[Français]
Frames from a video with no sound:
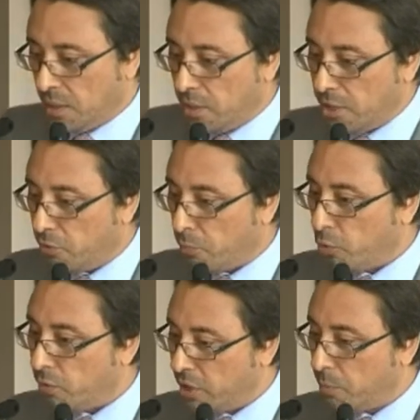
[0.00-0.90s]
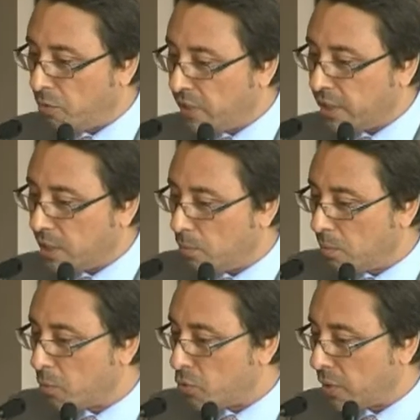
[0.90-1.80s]
J'ai pu, pu, véritablement
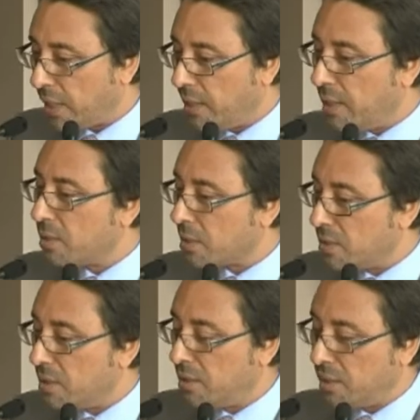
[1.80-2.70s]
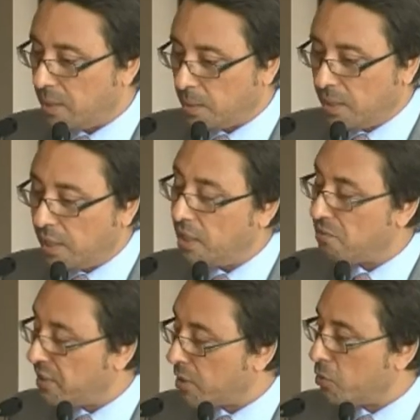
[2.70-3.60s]
mesurer l'intensité,
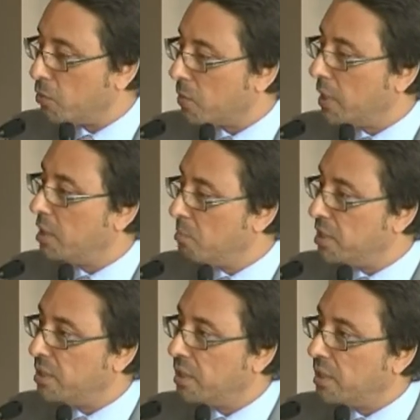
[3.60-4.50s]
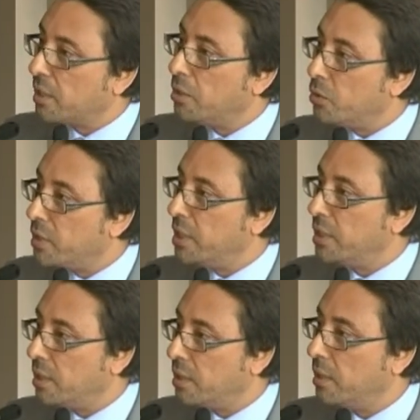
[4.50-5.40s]
l'affection, l'amitié qui unit
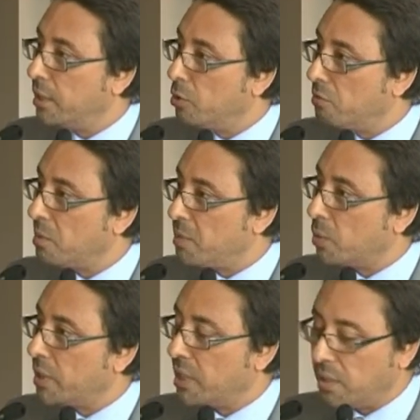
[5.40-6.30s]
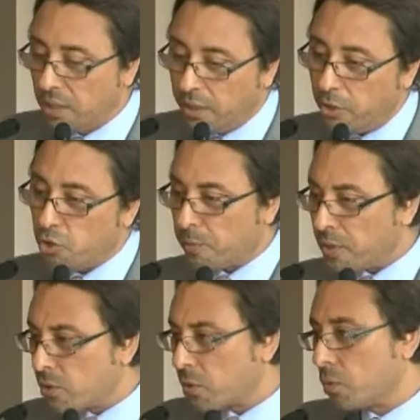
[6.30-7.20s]
les, deux familles royales. Et je
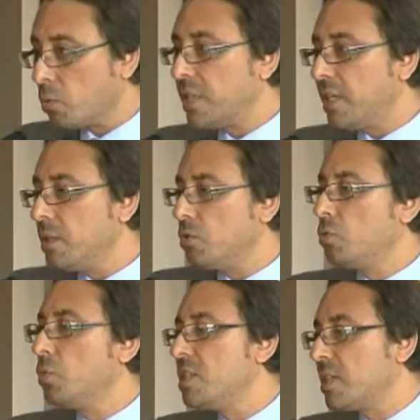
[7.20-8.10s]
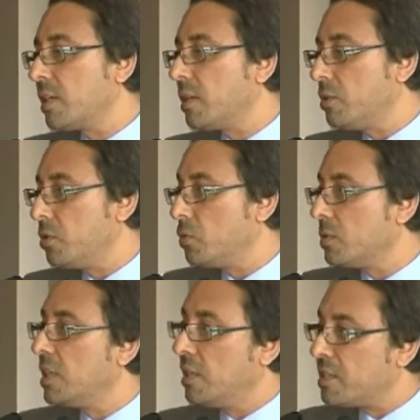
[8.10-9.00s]
pense qu'on a là tous les ingrédients,
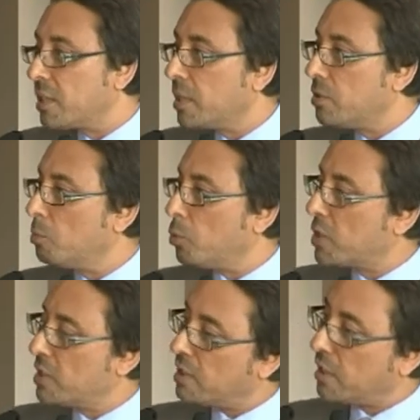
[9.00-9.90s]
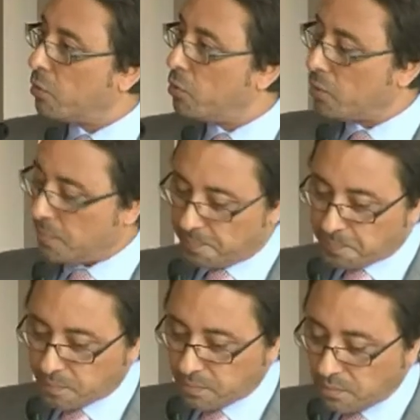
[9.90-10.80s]
les ingrédients pour que cette réunion,
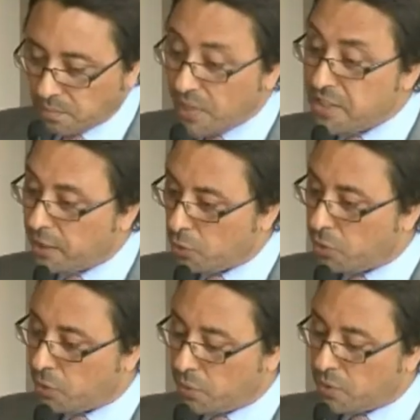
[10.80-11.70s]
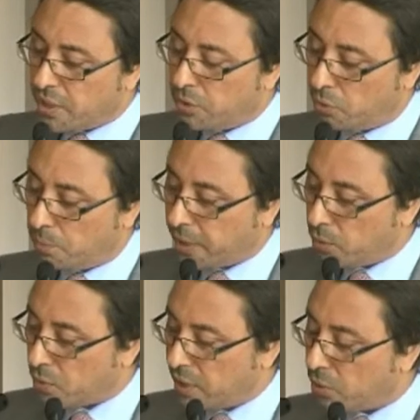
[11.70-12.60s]
cette, cette,
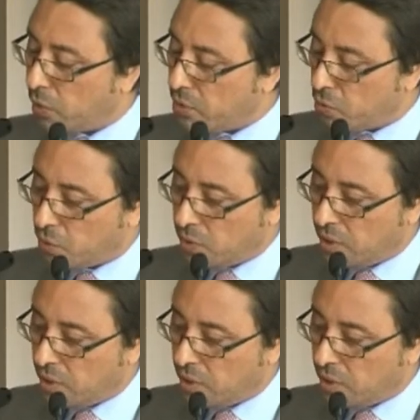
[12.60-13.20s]
pardon, cette relation,